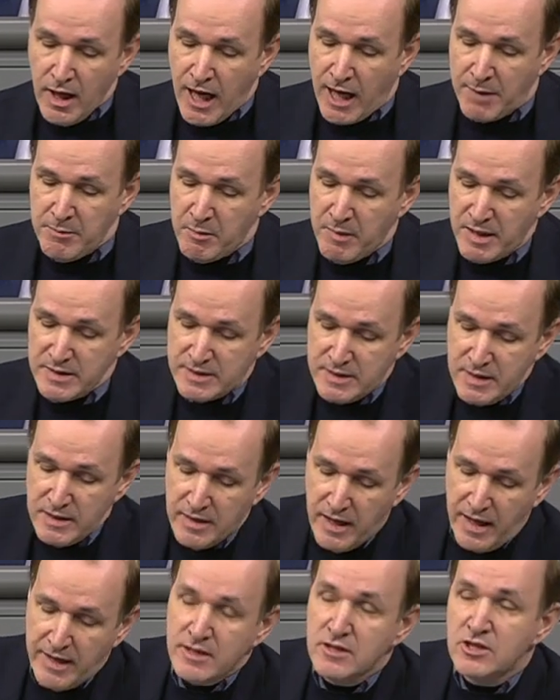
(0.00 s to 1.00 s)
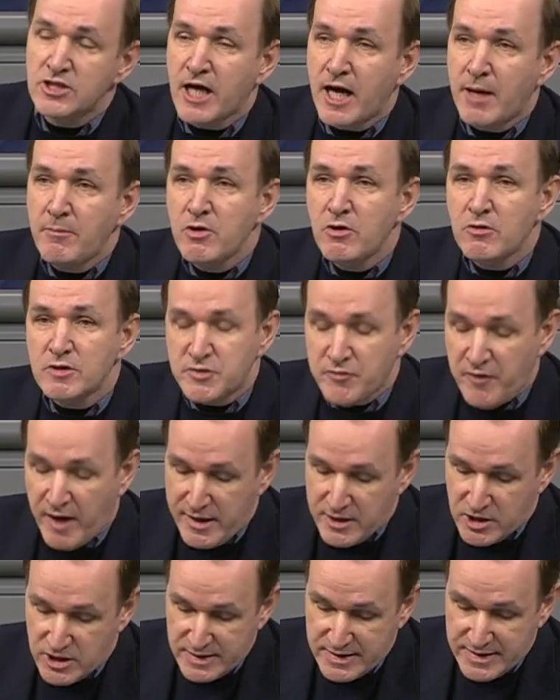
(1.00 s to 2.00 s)
Aber man zieht einen schamlos
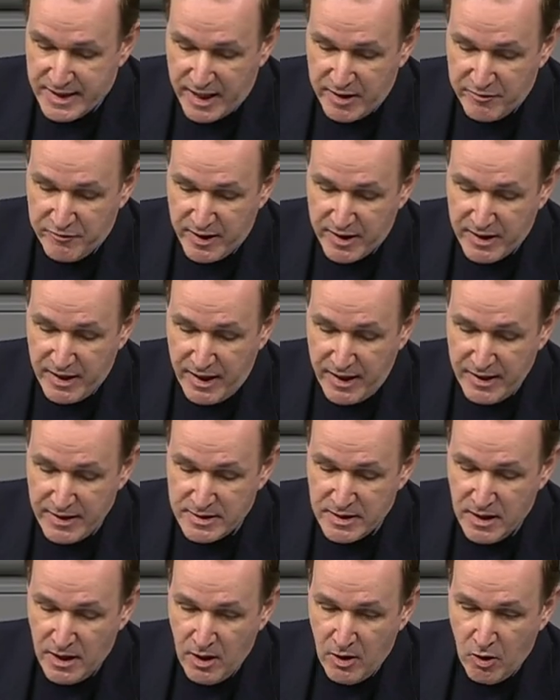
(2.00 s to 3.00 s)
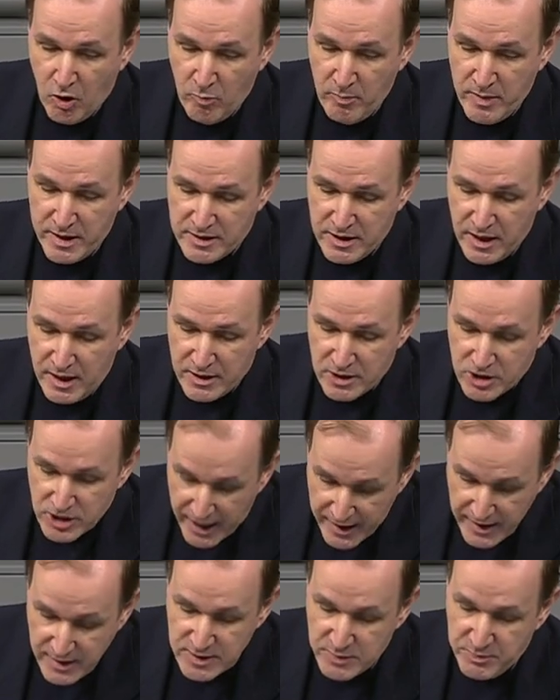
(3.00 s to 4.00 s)
falschen Sachvergleich, um mit
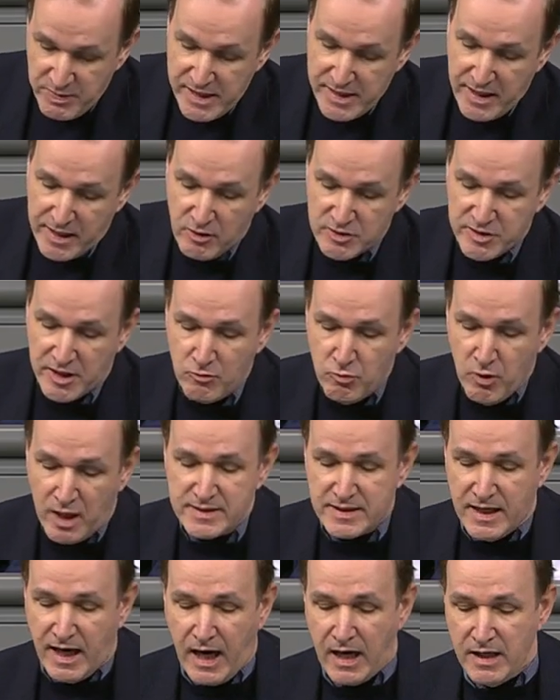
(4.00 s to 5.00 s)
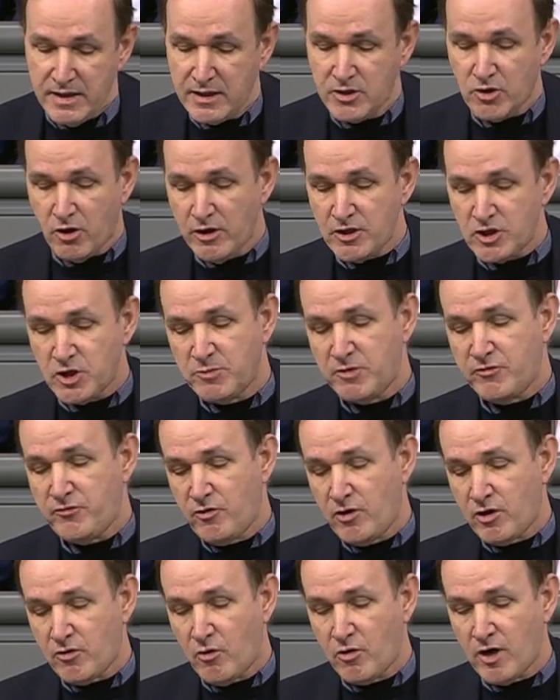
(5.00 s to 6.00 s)
Schreckensbildern aus den USA die deutsche
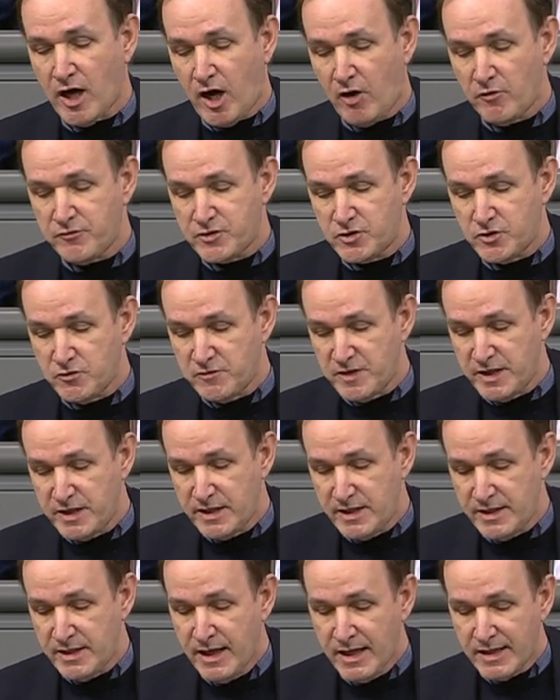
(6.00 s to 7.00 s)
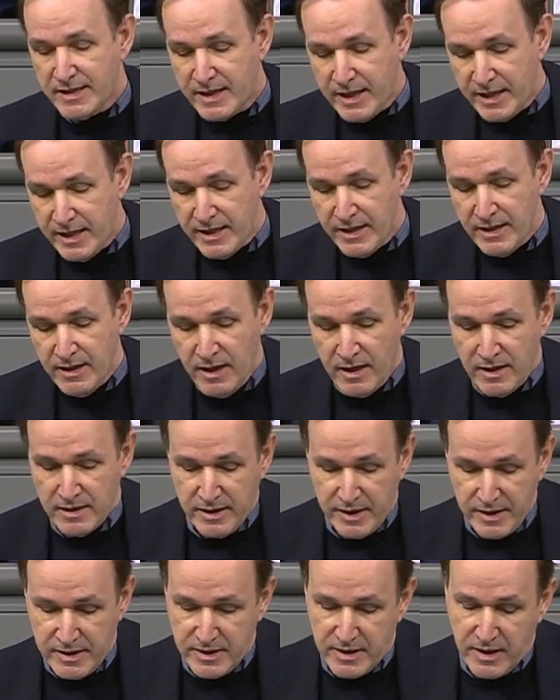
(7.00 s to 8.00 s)
Bevölkerung aufzuwiegeln, gegen
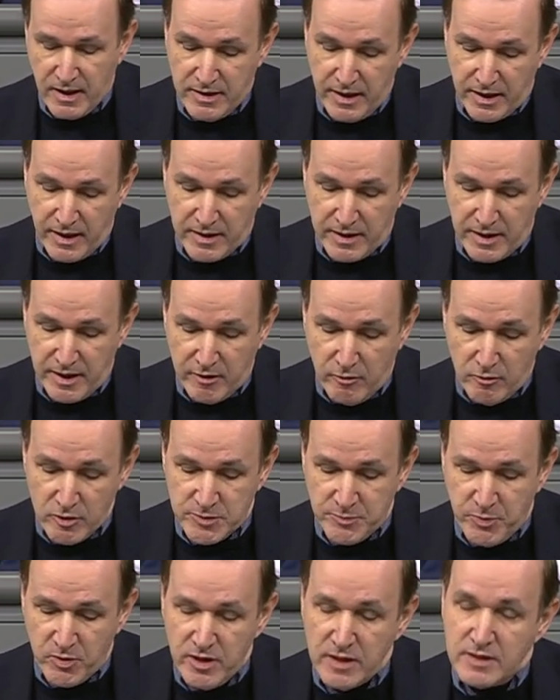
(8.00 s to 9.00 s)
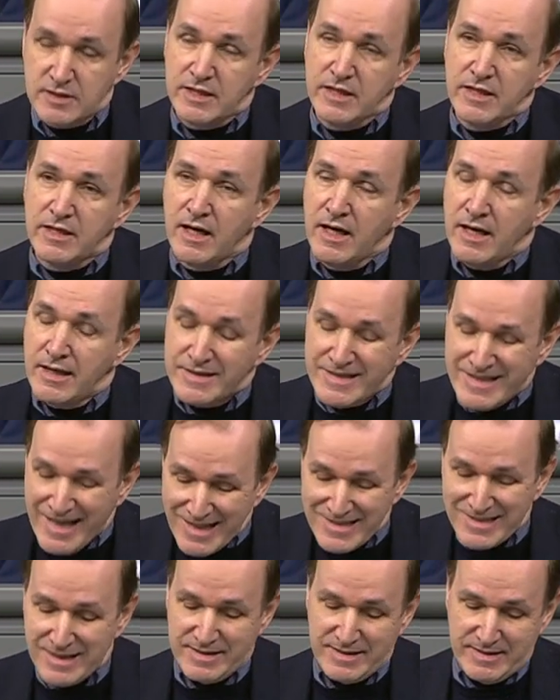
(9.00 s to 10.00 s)
Kritiker der Regierungspolitik.
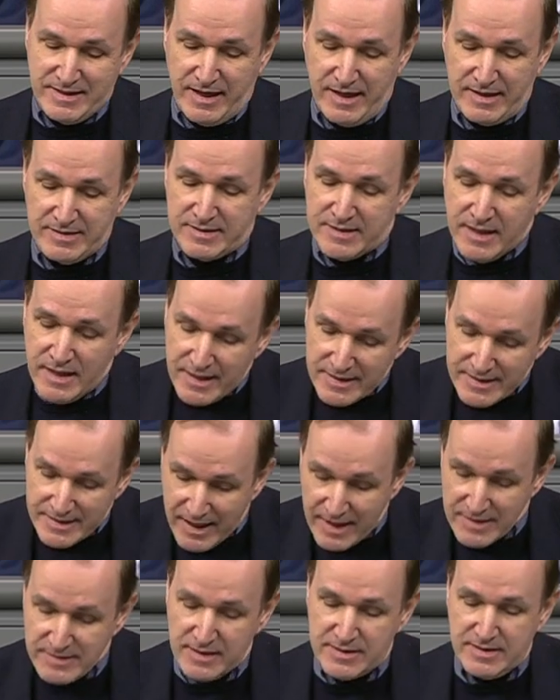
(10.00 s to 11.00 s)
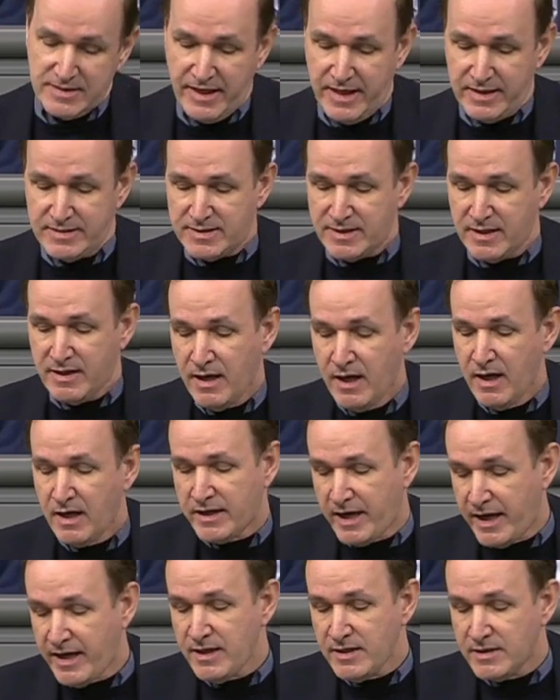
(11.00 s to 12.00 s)
Das ist Hass. Das ist Hetze
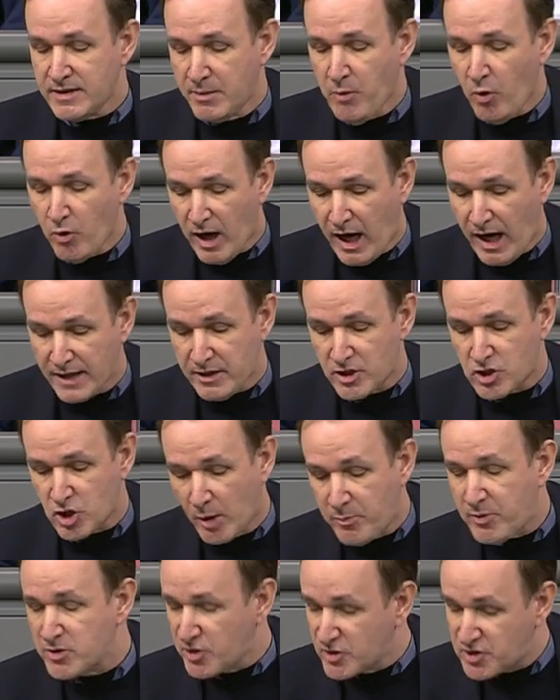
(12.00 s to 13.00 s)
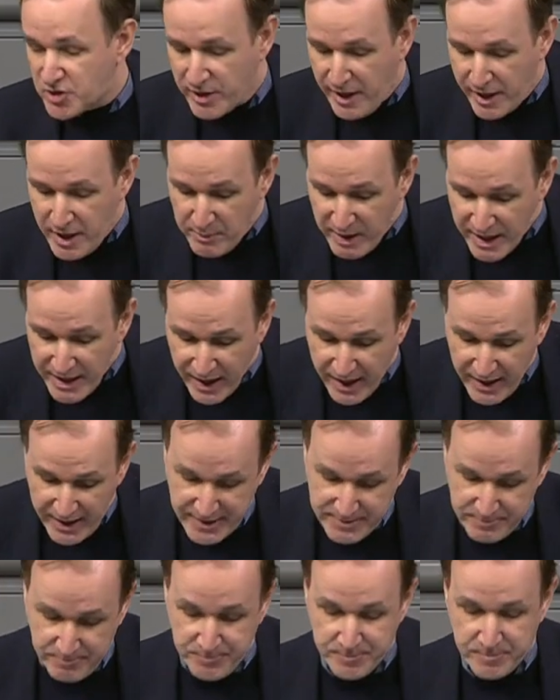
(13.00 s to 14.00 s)
gegen demokratisch oppositionelle
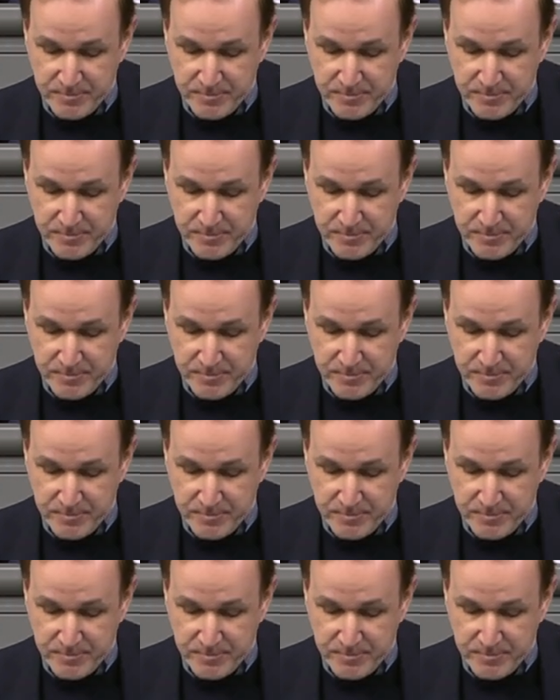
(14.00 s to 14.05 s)
Minderheiten.